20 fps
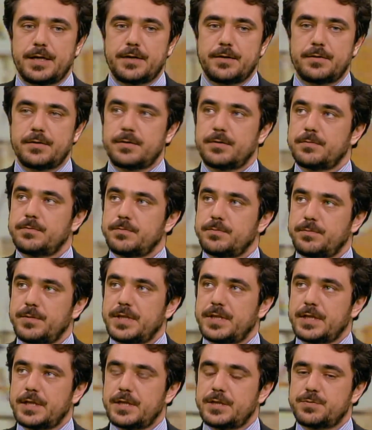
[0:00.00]
a
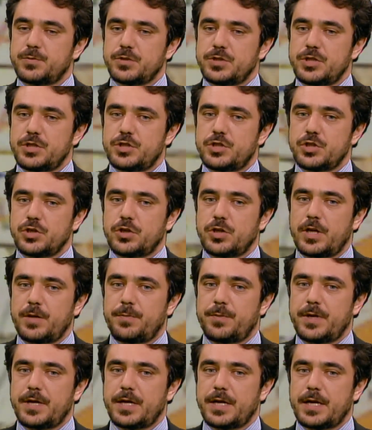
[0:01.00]
mette, a disposizione
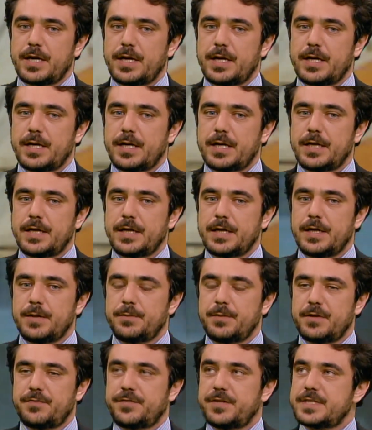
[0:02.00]
per, eh,
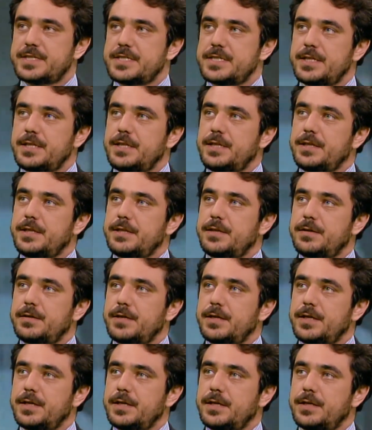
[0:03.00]
per far sì di...
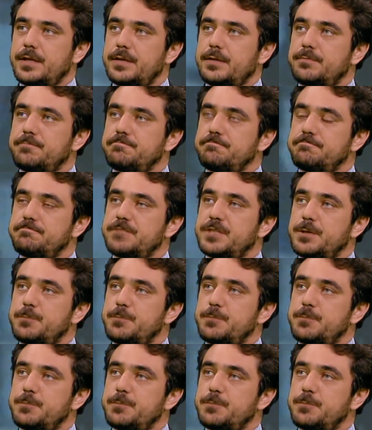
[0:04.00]
di... Dottor Pinelli, sì.